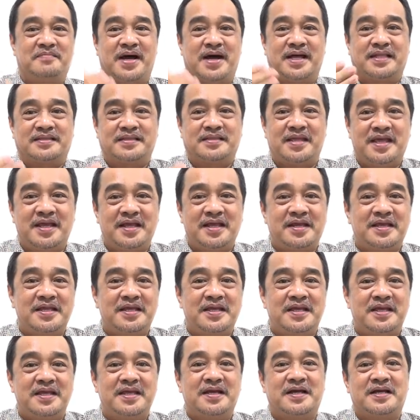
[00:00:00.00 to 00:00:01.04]

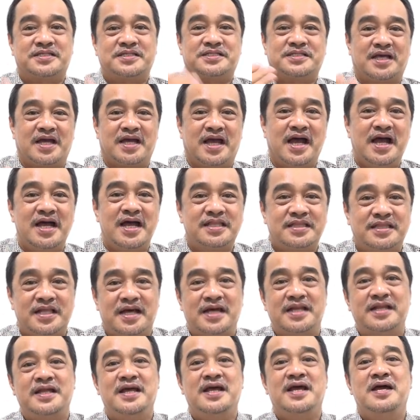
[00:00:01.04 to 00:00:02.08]
materi,
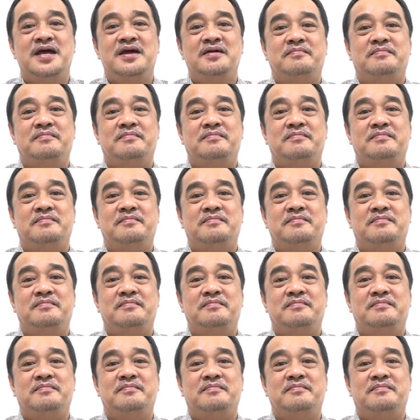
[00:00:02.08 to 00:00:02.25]
kesehatan,